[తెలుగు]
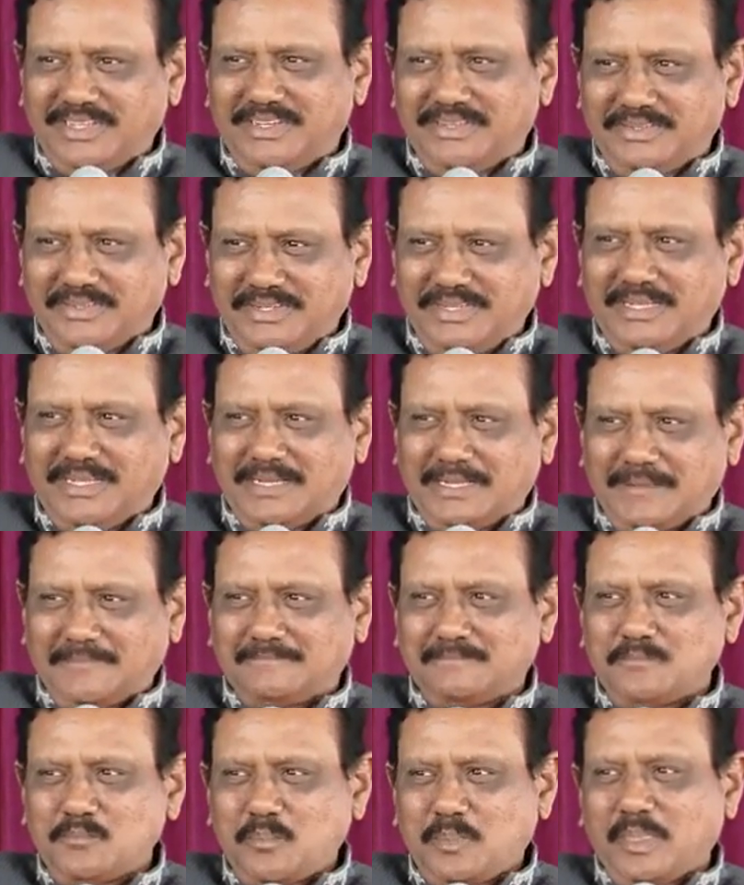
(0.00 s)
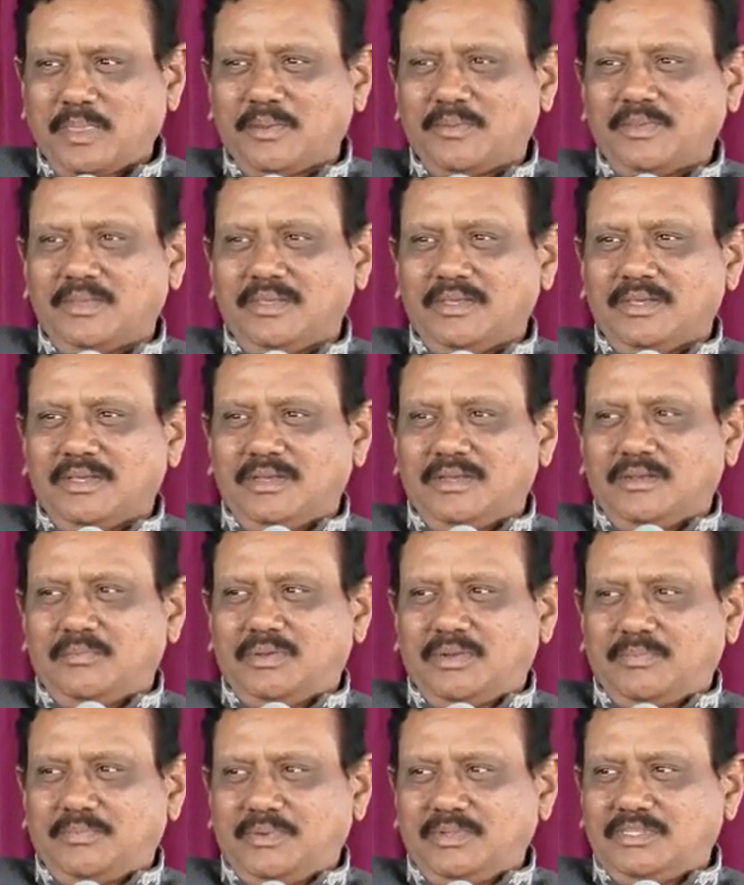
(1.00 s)
కలిగింది కాక
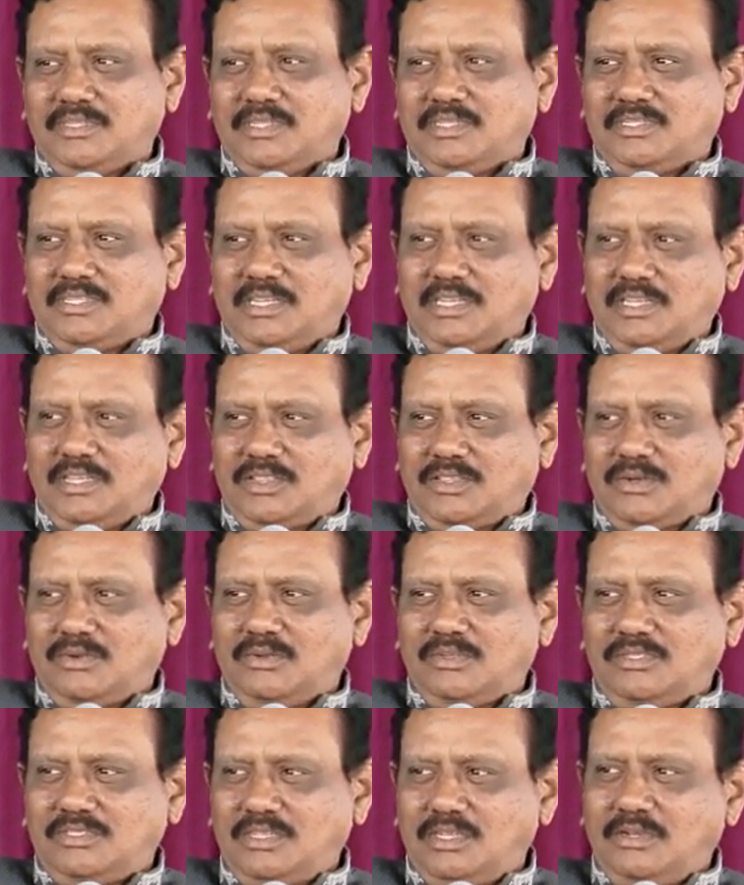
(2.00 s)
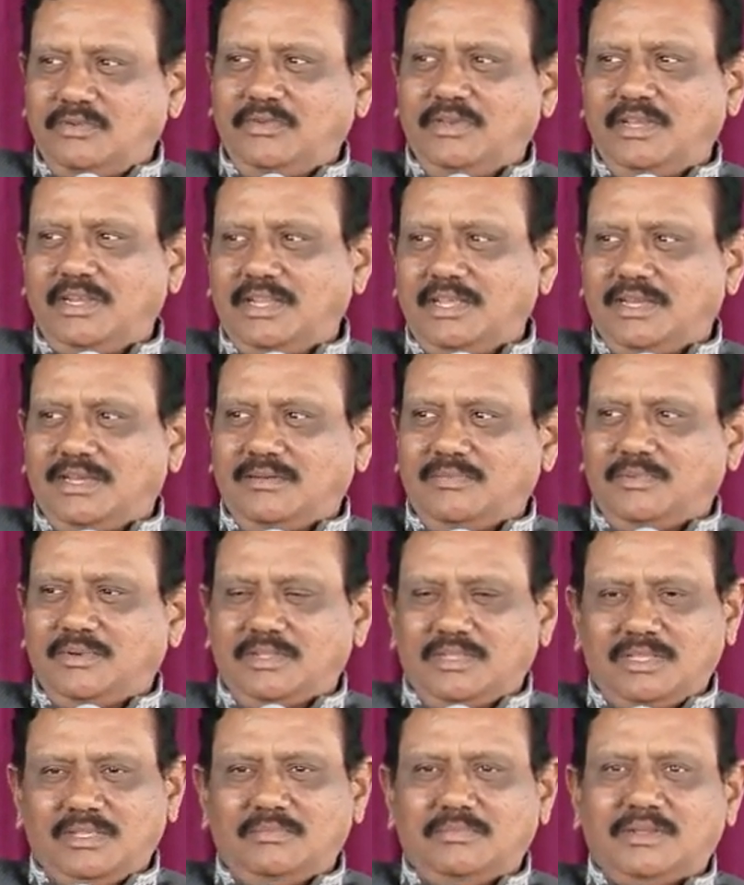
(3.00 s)
ప్రపంచ చరిత్రలో సిలువే
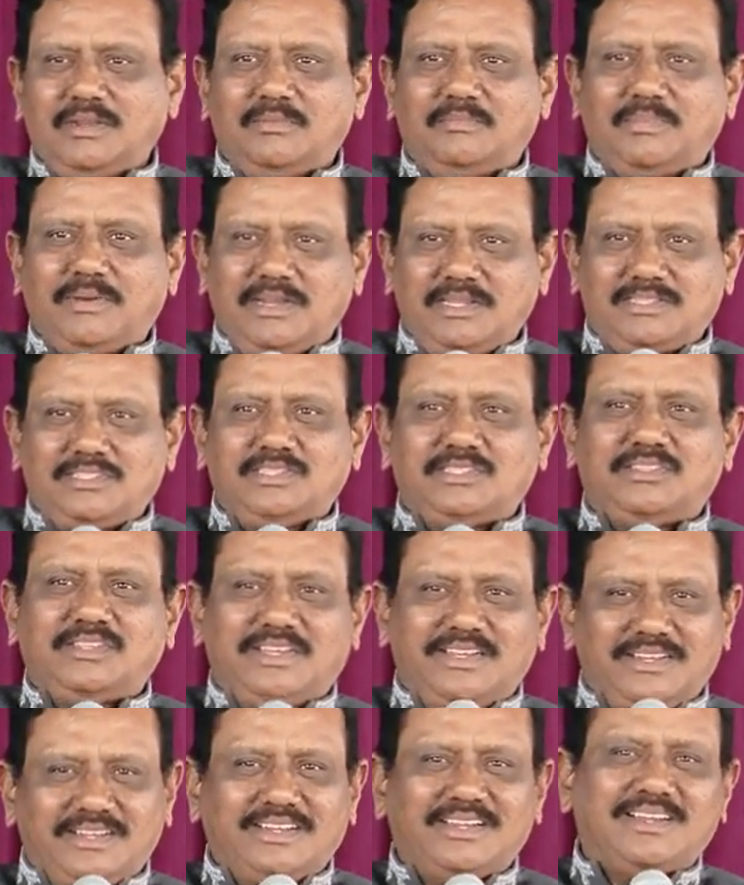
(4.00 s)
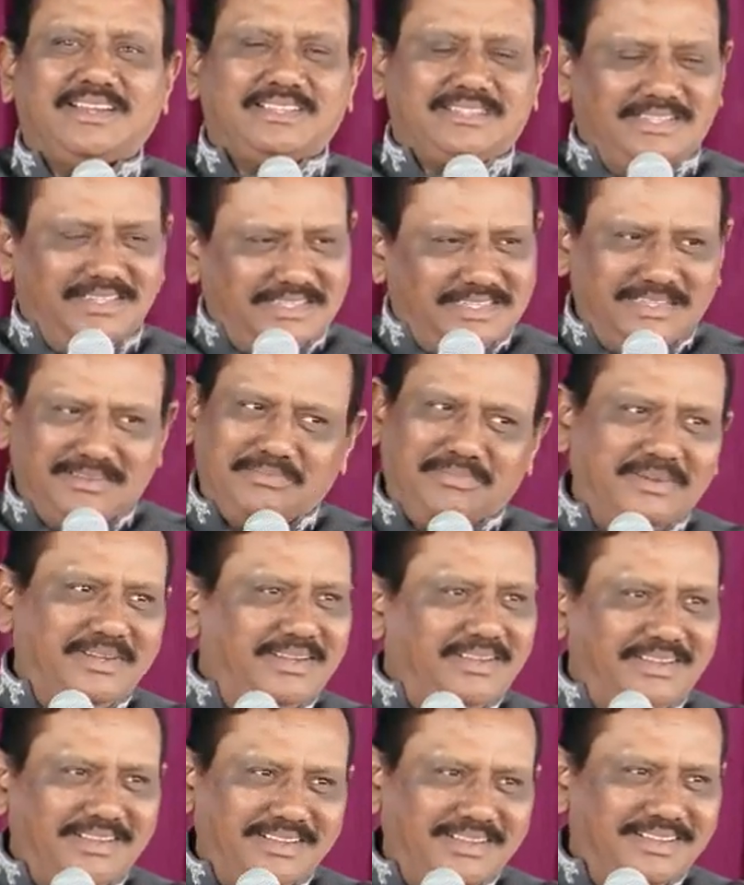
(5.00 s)
లేకపోతే మన పరిస్థితి ఏంటండి అసలు
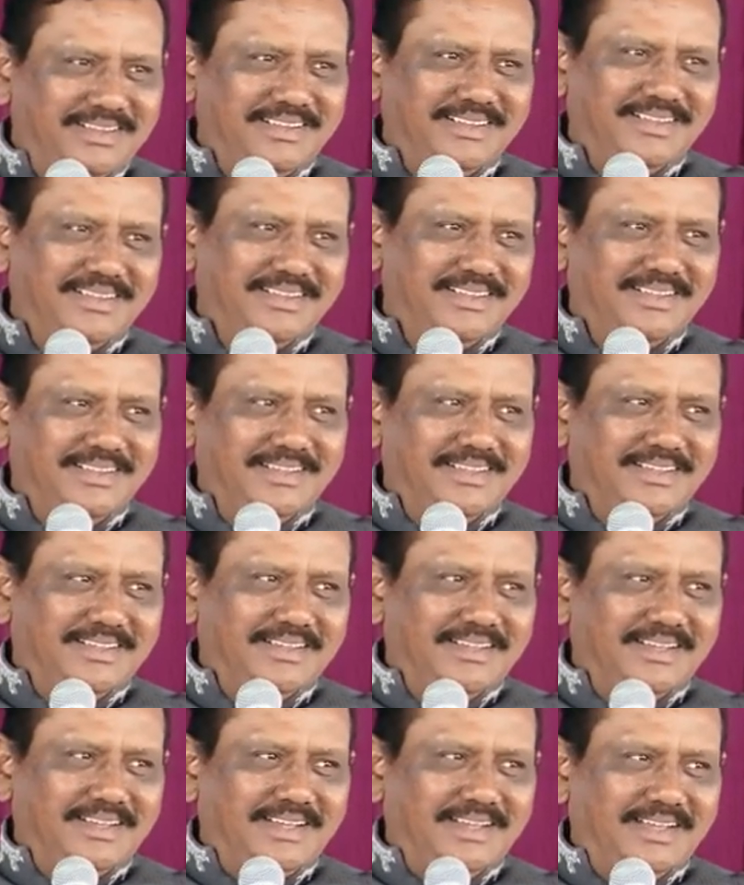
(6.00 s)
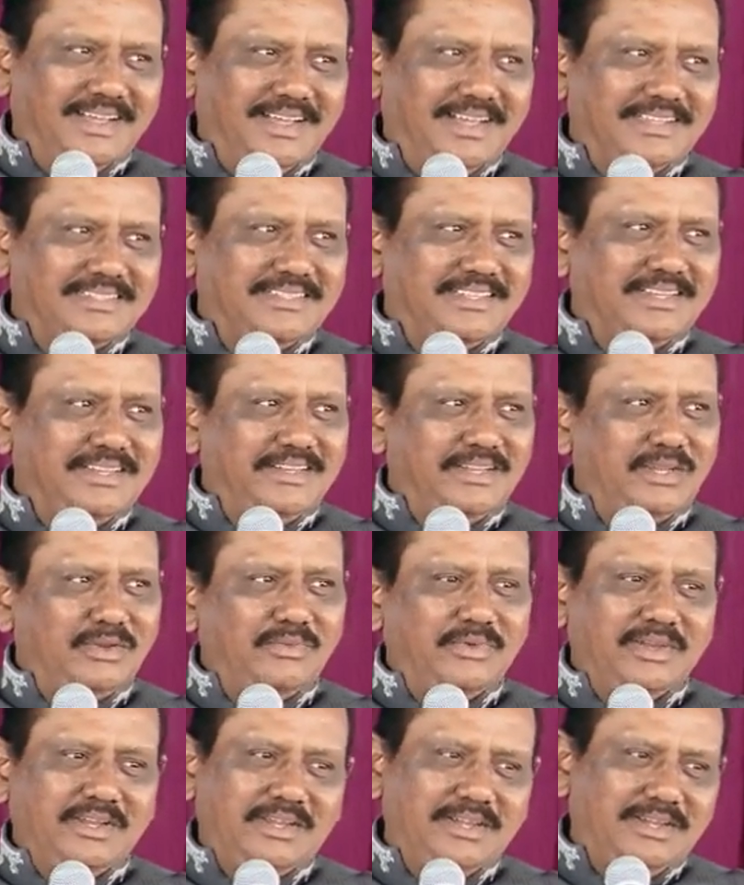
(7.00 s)
చెప్పండి అసలు
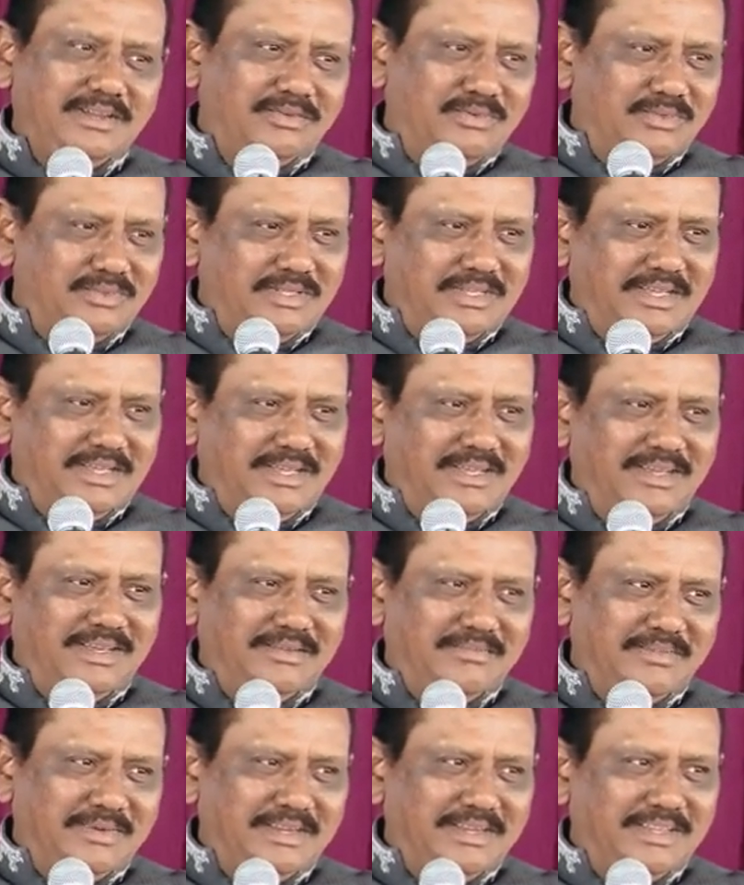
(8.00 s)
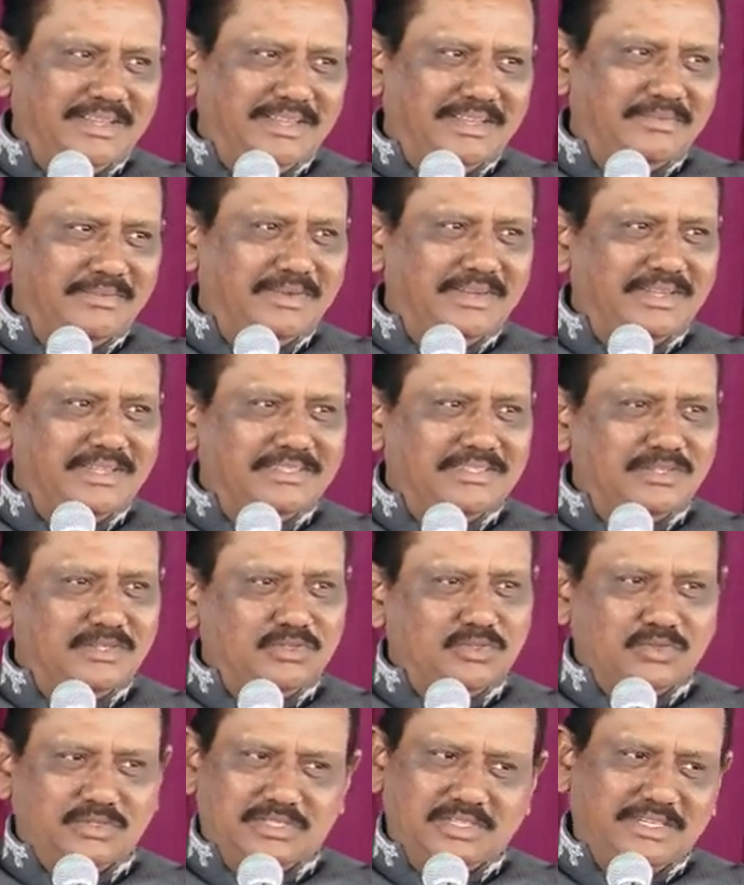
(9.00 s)
నిల్వ నీడ ఉందా మనకి ఏమైనా అసలు
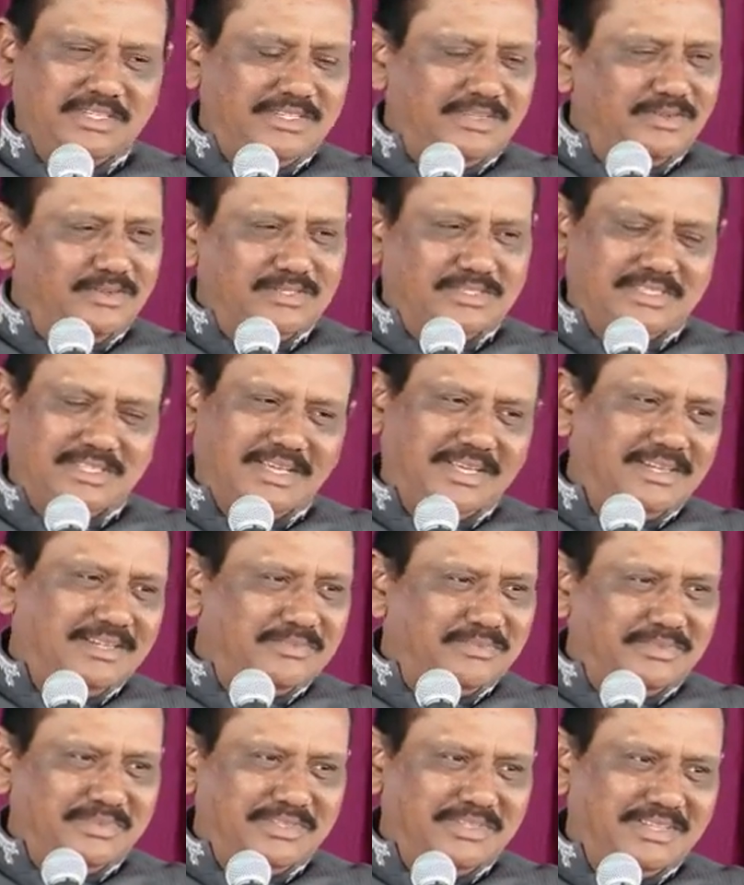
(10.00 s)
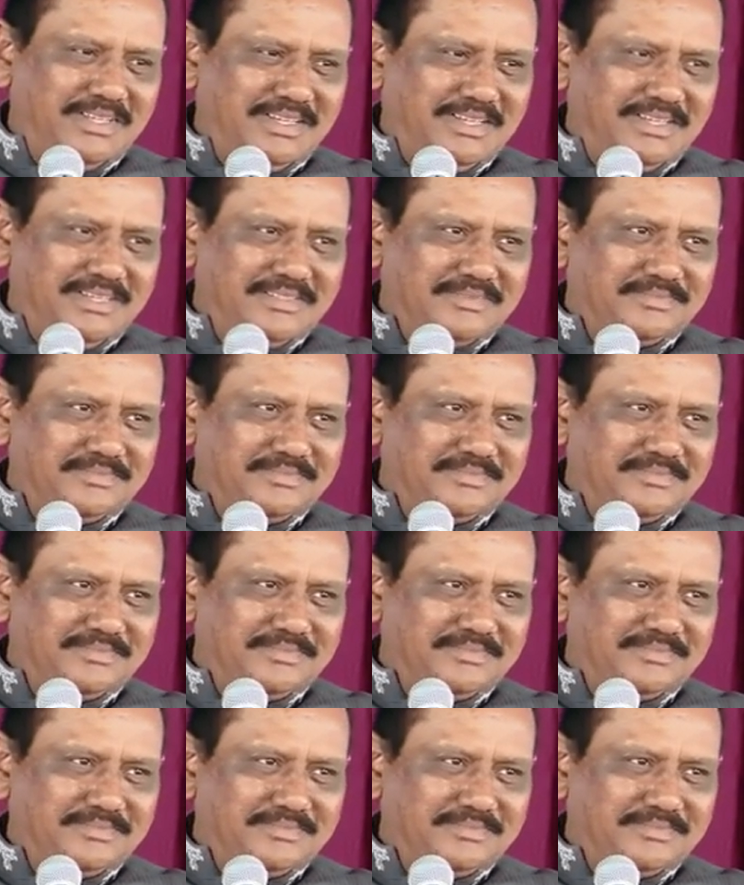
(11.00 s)
సొసైటీలో స్థానం ఉందా